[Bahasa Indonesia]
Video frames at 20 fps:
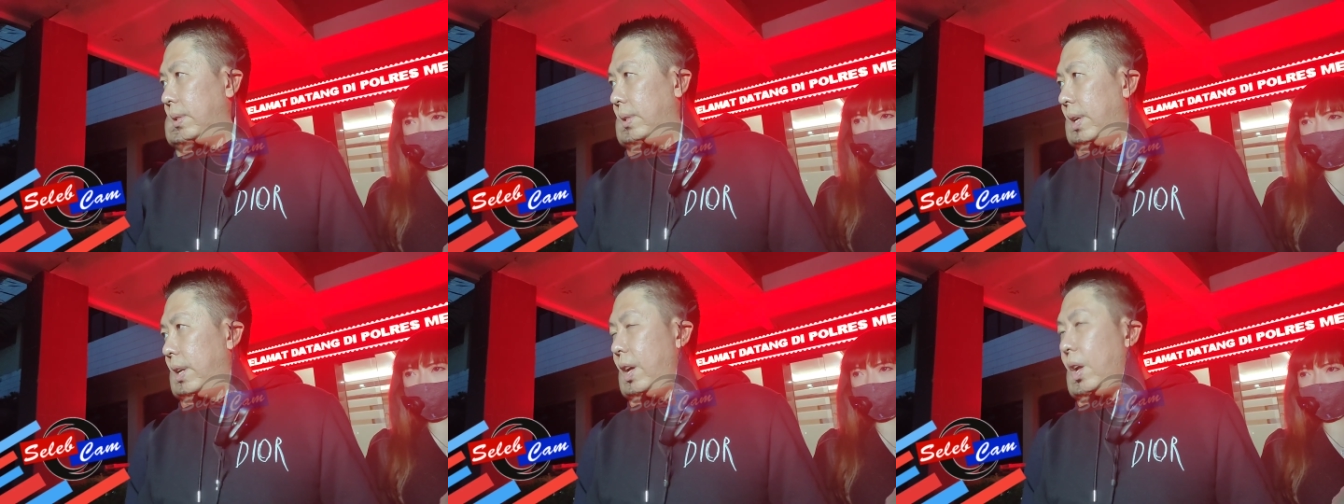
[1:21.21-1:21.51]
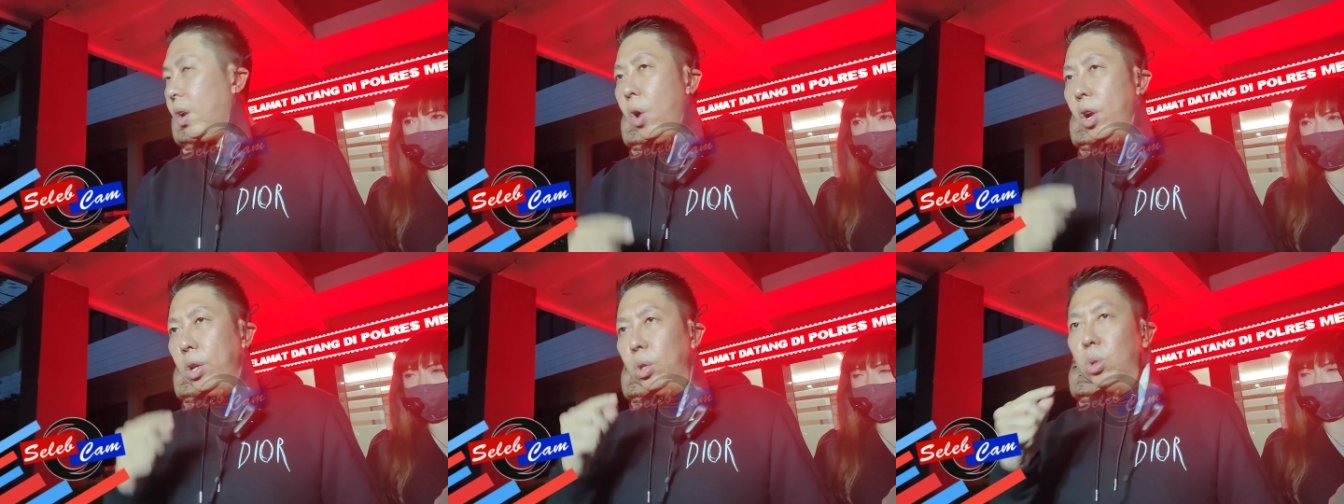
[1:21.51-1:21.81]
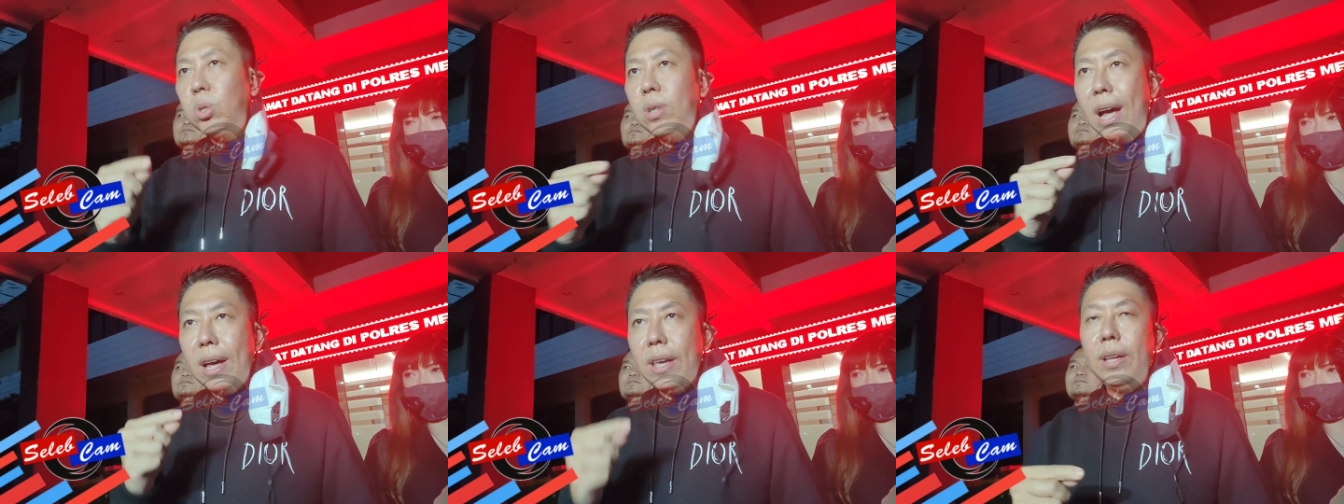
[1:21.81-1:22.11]
Jadi Roy itu
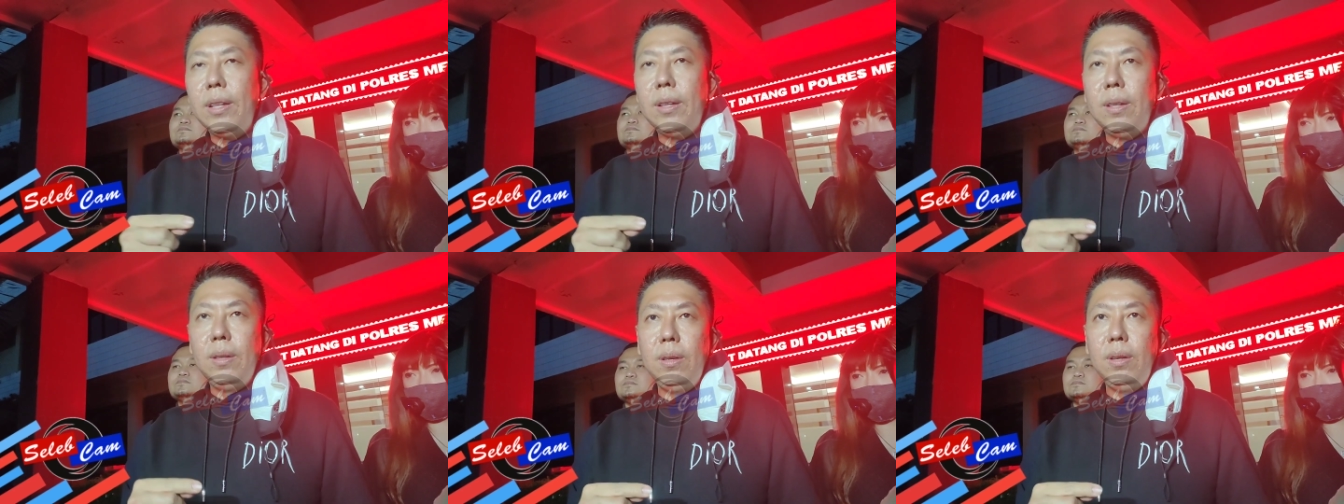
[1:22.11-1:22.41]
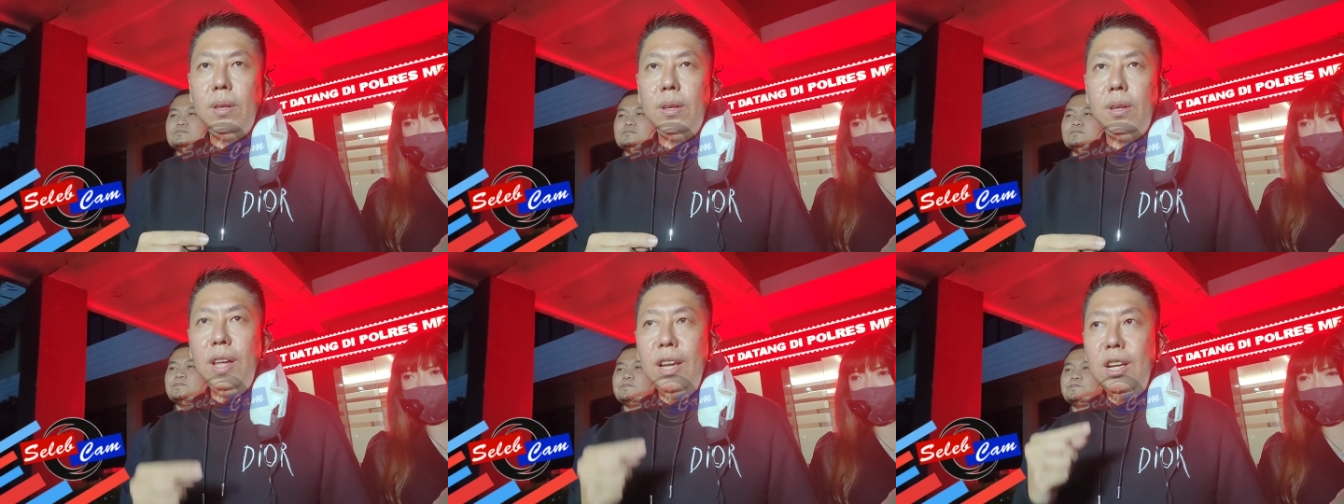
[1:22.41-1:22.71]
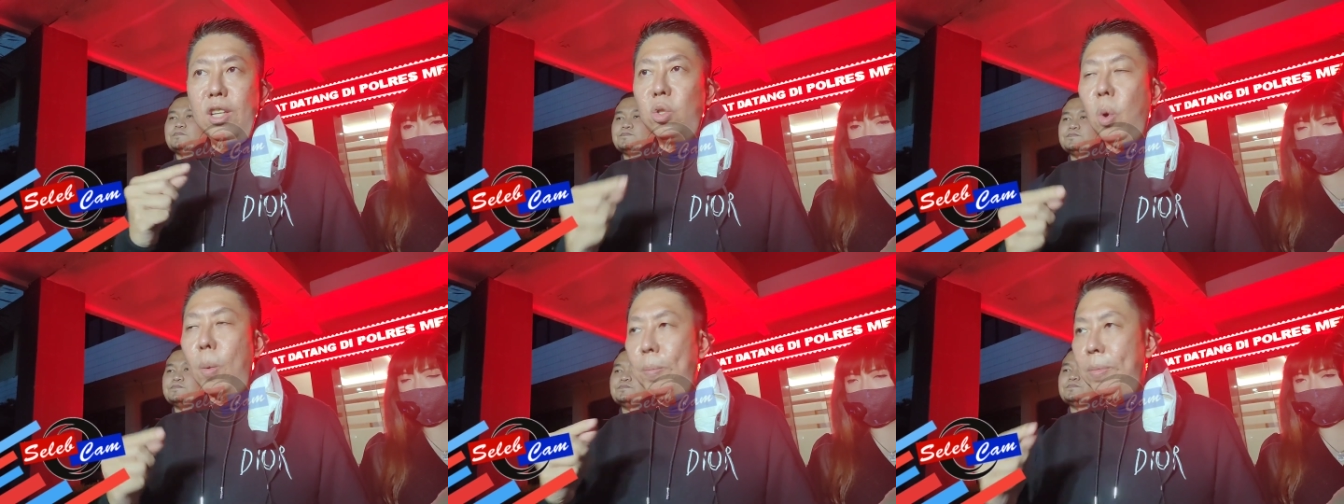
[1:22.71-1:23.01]
sakit,
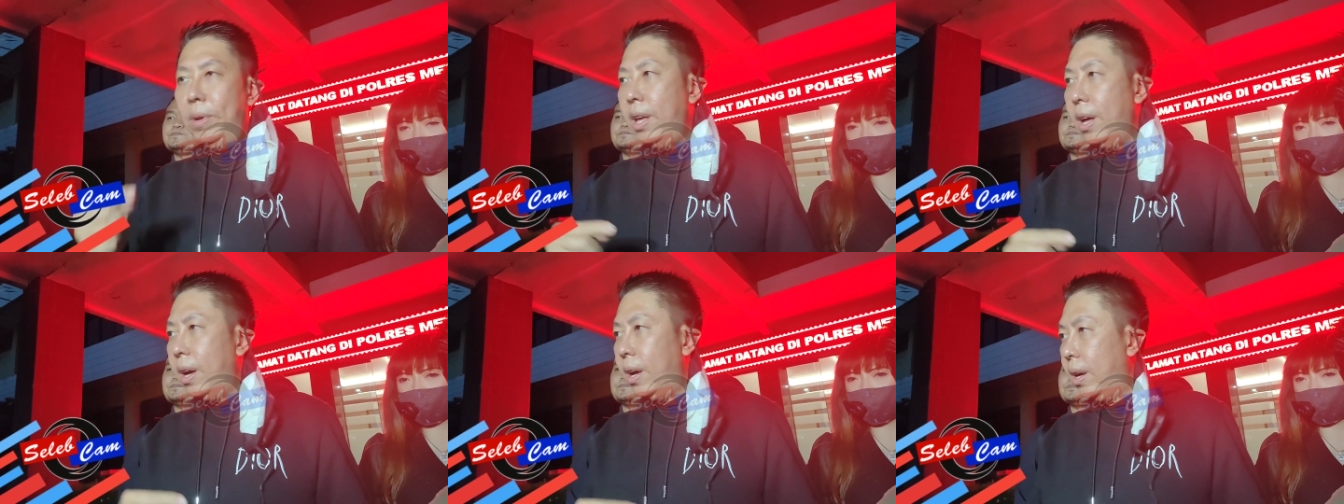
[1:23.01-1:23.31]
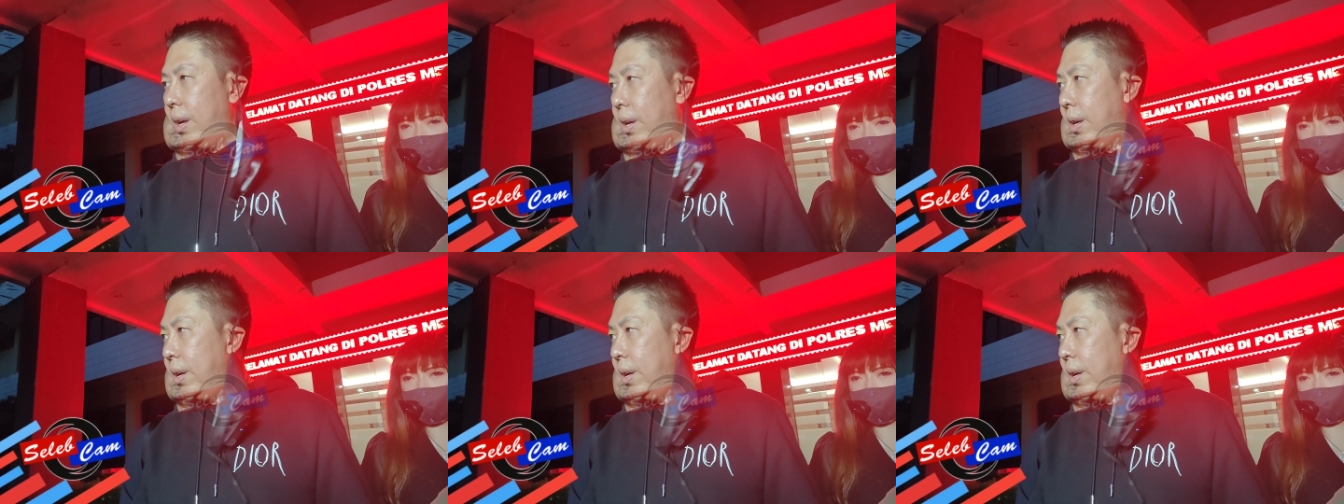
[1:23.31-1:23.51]
insomnia.